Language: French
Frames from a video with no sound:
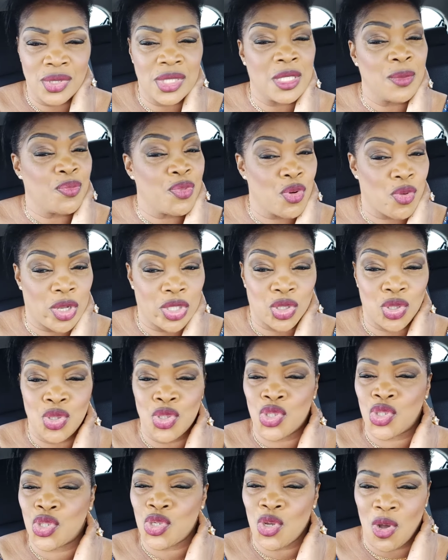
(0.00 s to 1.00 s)
c'est pourquoi tu
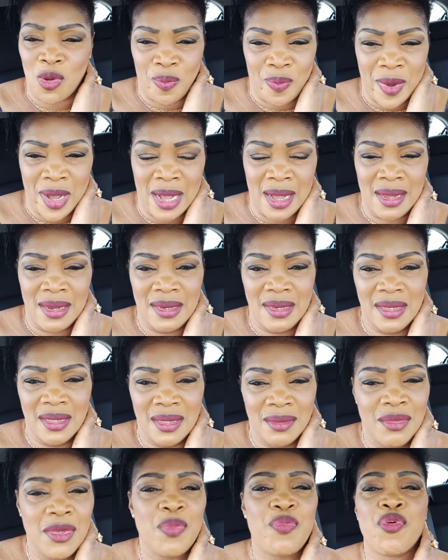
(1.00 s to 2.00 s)
ne sors pas,
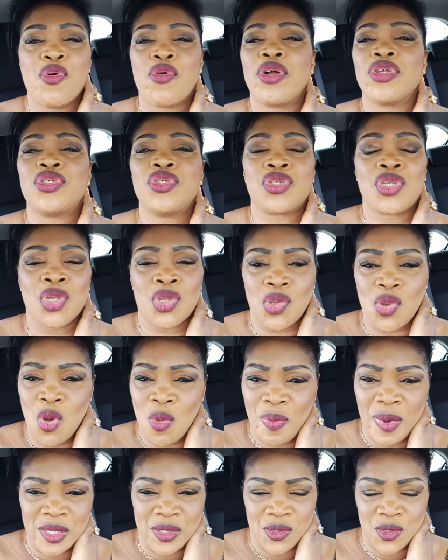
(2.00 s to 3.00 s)
mais pourquoi tu te
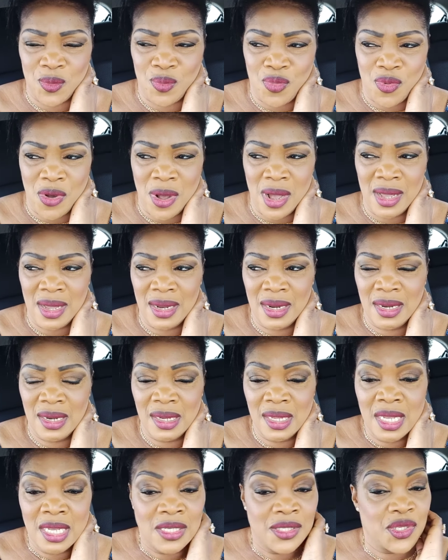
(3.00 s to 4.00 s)
trompes à ce point.
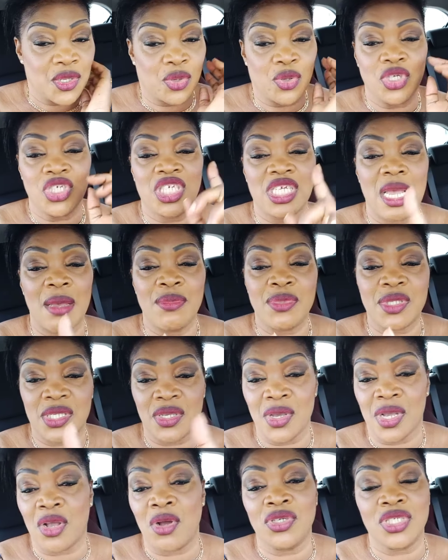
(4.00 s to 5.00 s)
Ce que j'aime, c'est
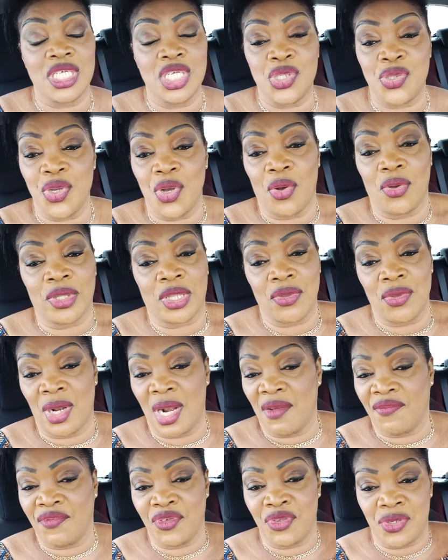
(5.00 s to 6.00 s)
que quand Jésus est rentré dans
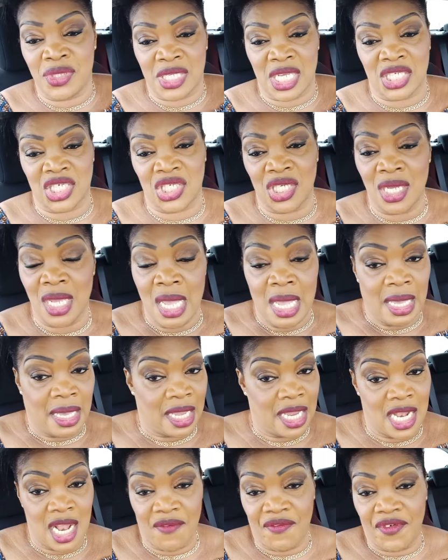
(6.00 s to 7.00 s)
la vie de Zachée,
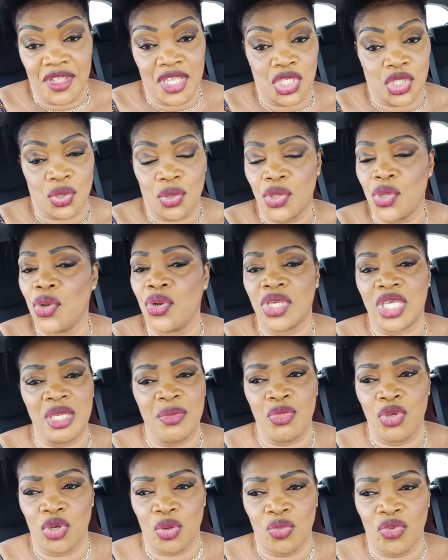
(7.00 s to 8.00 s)
il avait des gens dehors
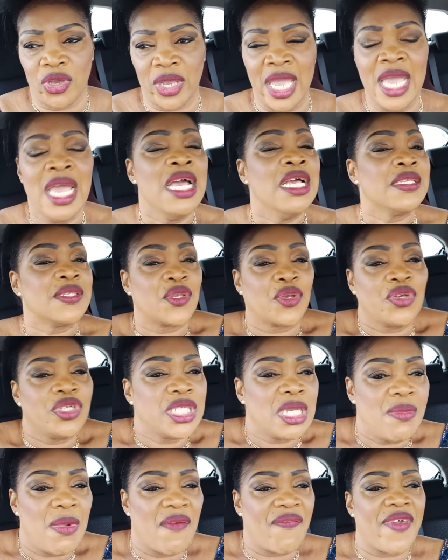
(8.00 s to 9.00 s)
qui murmuraient. Ce que
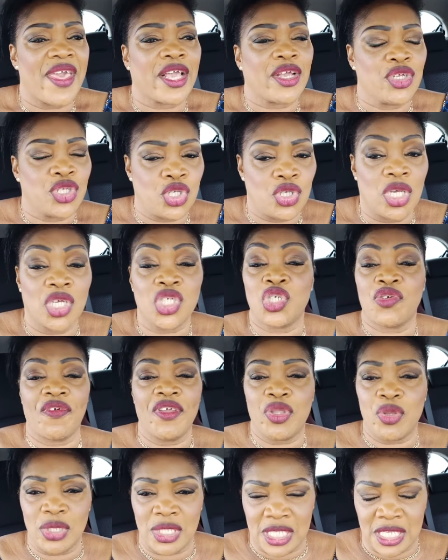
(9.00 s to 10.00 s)
j'aime avec Dieu, je
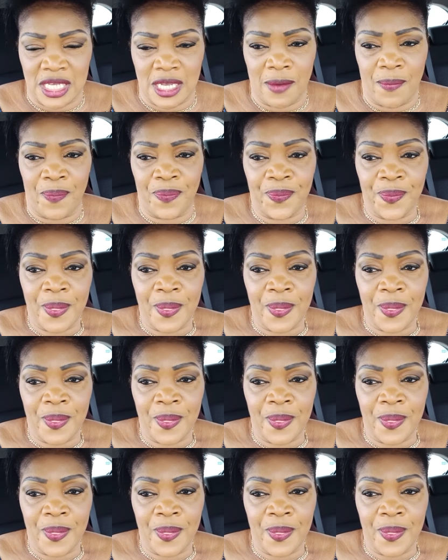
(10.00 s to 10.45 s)
vais te dire,